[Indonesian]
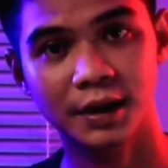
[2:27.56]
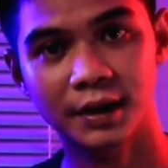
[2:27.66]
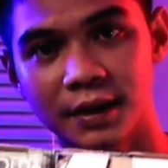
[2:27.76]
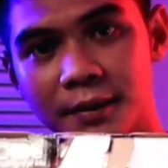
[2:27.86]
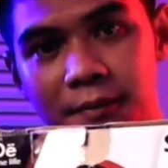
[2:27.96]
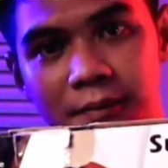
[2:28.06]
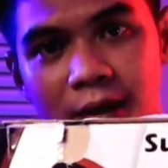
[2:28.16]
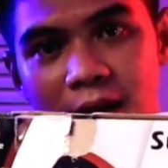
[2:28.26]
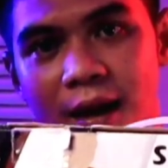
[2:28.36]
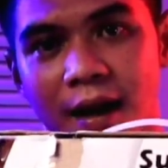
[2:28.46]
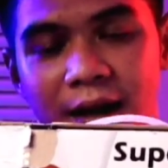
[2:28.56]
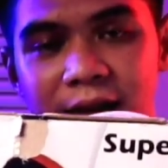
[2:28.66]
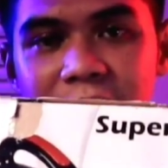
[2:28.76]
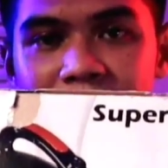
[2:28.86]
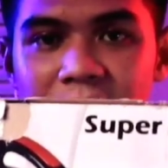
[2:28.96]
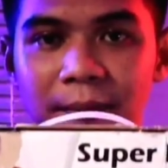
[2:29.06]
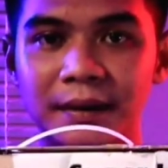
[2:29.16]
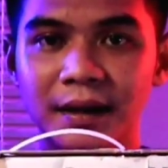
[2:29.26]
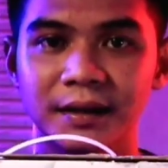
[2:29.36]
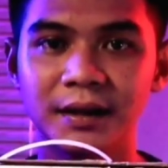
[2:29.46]
kita akhirnya
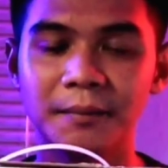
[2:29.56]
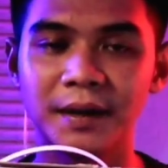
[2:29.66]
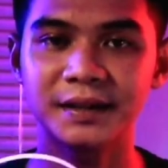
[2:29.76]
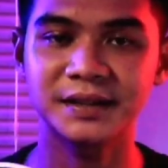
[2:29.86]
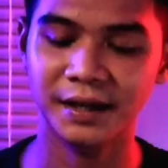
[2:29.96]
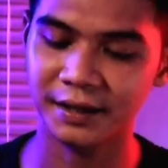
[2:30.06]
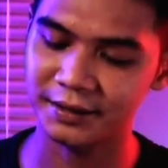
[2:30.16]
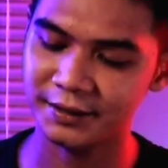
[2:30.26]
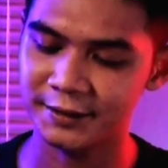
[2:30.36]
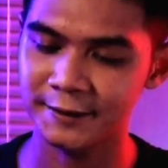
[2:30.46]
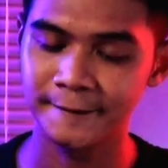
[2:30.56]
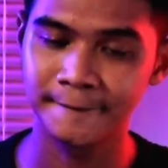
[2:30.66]
mendapatkan yang Black Series